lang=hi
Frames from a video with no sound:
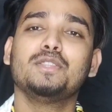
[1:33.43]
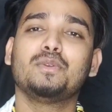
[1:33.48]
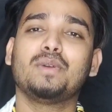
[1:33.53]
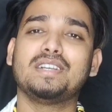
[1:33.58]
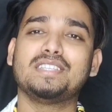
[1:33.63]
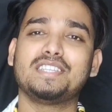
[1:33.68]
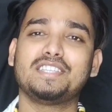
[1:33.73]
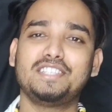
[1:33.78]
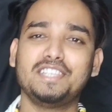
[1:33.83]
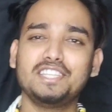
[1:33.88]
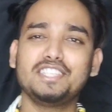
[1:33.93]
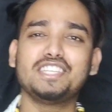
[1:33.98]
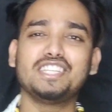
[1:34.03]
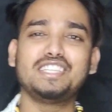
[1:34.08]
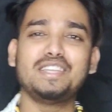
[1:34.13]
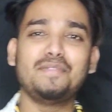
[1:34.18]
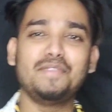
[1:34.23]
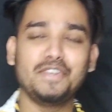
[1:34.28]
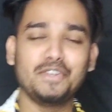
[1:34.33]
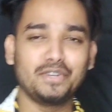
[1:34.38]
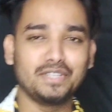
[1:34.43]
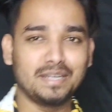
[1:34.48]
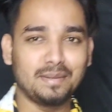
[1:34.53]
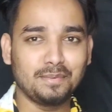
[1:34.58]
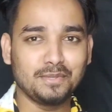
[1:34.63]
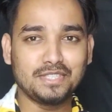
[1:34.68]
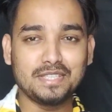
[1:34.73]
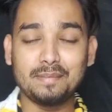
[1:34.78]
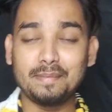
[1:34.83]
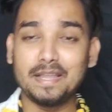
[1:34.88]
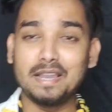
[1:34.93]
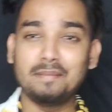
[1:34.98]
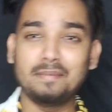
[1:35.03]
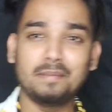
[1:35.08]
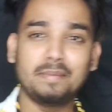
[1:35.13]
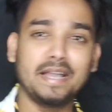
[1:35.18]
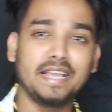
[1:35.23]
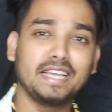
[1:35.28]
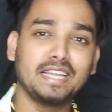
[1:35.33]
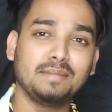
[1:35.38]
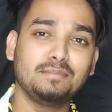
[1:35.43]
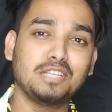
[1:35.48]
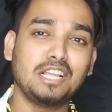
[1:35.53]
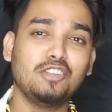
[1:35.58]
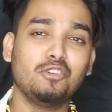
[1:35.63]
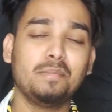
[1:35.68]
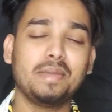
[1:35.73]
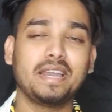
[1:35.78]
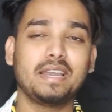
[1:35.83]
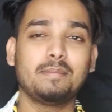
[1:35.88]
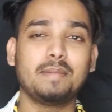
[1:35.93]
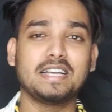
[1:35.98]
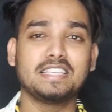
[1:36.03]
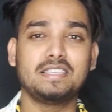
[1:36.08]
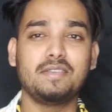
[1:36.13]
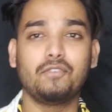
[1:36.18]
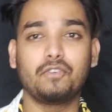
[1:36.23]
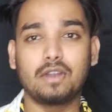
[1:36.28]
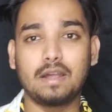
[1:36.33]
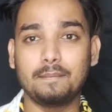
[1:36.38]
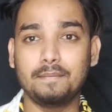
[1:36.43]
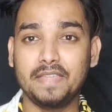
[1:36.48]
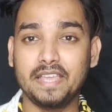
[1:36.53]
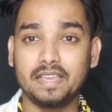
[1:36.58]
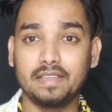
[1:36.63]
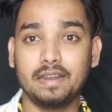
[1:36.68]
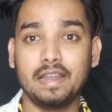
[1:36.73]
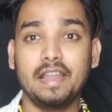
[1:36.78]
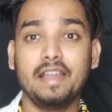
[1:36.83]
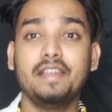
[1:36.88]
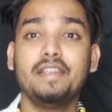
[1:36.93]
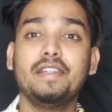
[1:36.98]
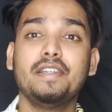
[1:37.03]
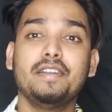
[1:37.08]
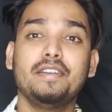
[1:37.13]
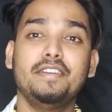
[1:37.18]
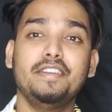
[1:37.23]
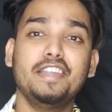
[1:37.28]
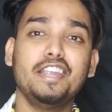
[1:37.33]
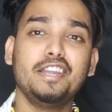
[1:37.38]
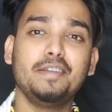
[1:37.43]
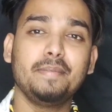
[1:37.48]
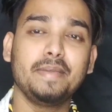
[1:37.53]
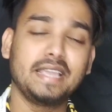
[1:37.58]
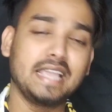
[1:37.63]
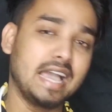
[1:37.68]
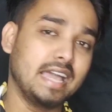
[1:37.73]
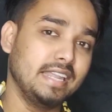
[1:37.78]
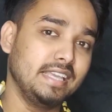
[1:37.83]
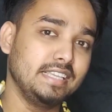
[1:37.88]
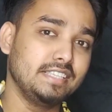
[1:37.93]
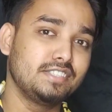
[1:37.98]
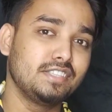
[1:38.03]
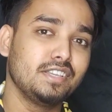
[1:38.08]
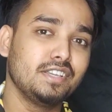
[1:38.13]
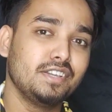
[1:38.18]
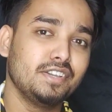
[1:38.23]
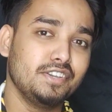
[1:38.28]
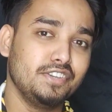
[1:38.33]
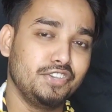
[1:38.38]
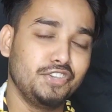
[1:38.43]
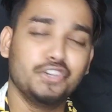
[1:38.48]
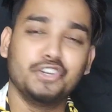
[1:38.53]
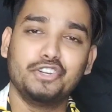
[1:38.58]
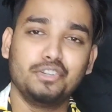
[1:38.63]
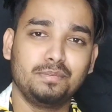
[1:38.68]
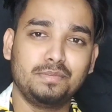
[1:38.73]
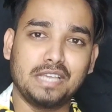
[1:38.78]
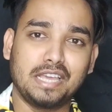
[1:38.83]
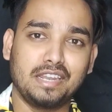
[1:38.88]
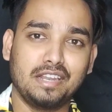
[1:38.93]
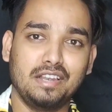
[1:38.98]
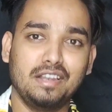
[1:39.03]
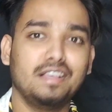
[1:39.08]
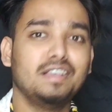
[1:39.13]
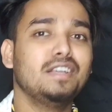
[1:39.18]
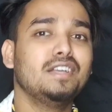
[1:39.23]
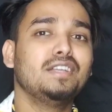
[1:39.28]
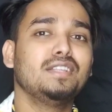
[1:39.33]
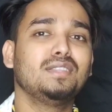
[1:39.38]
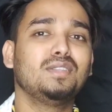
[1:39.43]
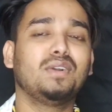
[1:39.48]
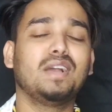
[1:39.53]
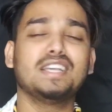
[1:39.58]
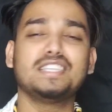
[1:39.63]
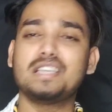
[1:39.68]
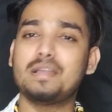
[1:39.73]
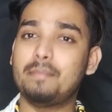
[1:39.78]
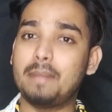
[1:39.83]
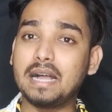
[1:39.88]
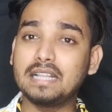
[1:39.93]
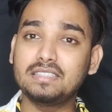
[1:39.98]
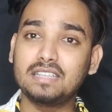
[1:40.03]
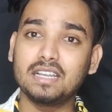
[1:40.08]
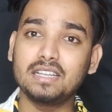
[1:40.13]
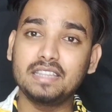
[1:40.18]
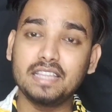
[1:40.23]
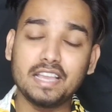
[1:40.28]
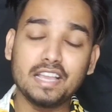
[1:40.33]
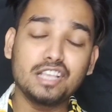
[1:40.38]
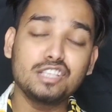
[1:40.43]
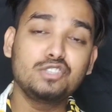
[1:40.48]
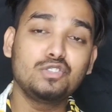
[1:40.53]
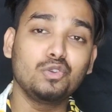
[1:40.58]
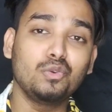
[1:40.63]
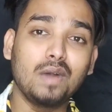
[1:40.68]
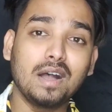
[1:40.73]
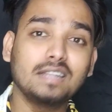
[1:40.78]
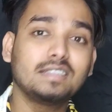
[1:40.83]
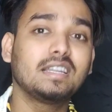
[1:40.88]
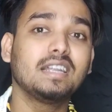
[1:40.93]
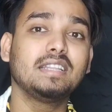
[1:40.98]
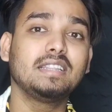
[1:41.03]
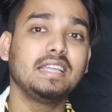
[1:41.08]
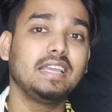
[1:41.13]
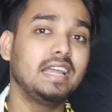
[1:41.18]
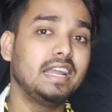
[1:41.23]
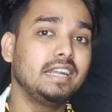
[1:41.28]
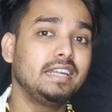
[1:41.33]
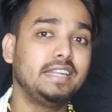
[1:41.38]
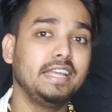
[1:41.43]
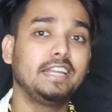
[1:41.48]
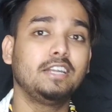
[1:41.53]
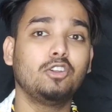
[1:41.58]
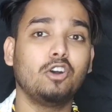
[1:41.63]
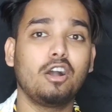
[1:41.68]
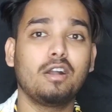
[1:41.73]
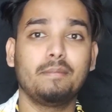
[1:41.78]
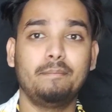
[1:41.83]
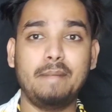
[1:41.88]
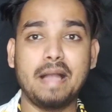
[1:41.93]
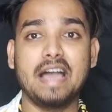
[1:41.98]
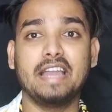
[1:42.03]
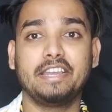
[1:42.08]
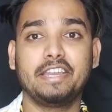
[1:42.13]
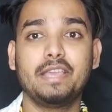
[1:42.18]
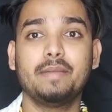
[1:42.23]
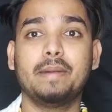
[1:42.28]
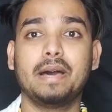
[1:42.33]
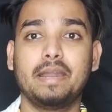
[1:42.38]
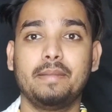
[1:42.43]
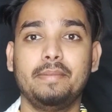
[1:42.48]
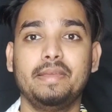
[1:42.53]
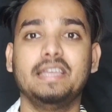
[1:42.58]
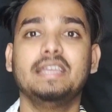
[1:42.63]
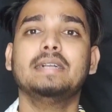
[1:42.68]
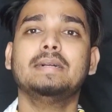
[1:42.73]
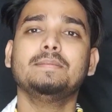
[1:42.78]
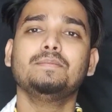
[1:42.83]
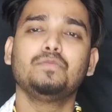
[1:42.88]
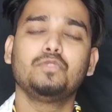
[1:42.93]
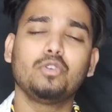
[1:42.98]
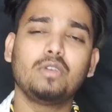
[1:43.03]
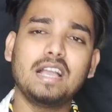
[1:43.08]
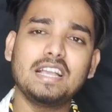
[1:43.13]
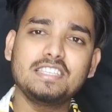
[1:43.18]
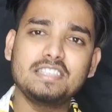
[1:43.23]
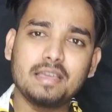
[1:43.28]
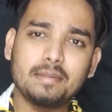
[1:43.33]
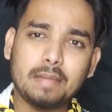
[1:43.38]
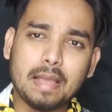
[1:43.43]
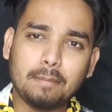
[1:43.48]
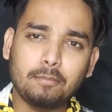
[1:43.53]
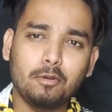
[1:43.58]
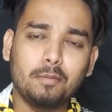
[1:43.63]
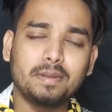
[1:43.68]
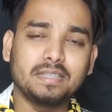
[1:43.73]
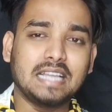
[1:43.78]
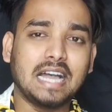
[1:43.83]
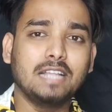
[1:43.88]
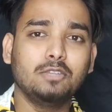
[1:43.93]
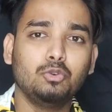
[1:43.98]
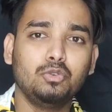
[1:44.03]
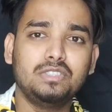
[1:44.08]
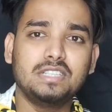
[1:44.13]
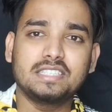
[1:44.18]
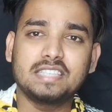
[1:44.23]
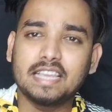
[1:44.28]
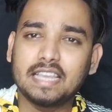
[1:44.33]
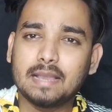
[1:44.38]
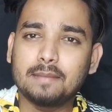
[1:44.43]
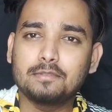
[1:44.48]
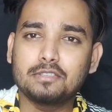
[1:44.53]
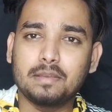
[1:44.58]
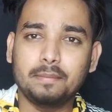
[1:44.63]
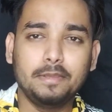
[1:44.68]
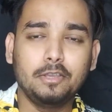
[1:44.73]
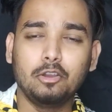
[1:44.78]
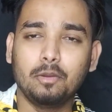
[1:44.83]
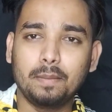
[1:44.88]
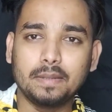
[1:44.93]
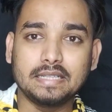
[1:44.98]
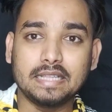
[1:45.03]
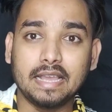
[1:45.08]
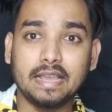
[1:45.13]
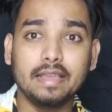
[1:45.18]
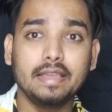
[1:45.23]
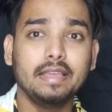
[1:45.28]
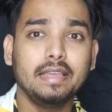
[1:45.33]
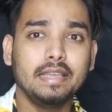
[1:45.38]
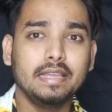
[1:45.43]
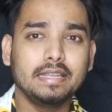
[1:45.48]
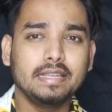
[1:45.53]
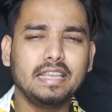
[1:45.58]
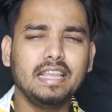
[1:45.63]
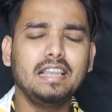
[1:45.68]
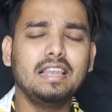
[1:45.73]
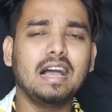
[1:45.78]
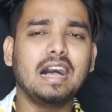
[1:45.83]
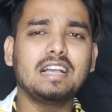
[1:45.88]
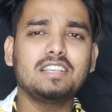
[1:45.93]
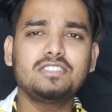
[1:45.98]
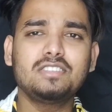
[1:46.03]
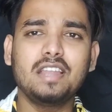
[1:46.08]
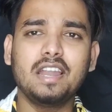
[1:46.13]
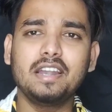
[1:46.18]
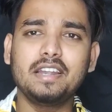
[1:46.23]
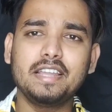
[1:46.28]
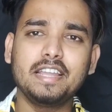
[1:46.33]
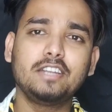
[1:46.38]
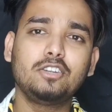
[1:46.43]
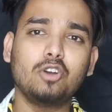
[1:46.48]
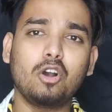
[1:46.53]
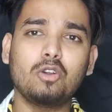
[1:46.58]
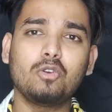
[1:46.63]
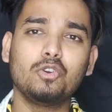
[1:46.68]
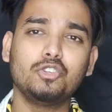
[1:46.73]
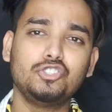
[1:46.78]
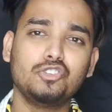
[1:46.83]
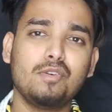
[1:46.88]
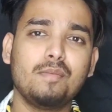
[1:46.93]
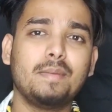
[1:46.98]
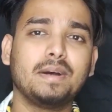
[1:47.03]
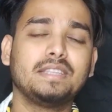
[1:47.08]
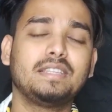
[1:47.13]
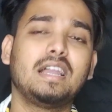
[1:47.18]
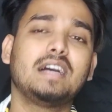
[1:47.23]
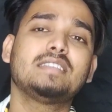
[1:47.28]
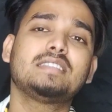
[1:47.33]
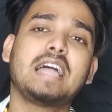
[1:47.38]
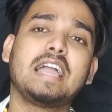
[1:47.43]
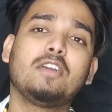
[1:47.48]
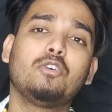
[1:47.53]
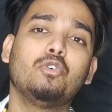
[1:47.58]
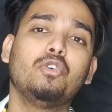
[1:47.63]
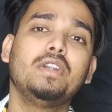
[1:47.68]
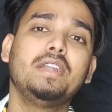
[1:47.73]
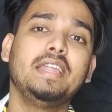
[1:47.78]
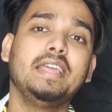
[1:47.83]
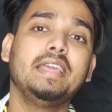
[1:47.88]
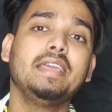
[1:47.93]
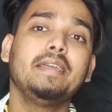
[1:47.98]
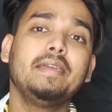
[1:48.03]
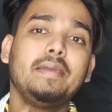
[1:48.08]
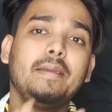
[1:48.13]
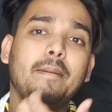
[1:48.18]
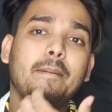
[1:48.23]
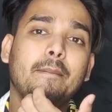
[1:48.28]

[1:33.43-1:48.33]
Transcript: तो गाइज सीधे चलते हैं वीडियो की तरफ उससे पहले अपने भाई का नाम जान लो मेरा नाम आसिफ और आप देख रहे हैं नेट मैकेनिक्स यूट्यूब चैनल तो गैस यार बात करते हैं शुरुआत करते हैं टिकटॉक बैन के बारे में तो गैस यार मैं आपको बता दूं जैसा कि आप सभी को पता है कि लास्ट ईयर टिकटॉक को जो मद्रास हाईकोर्ट ने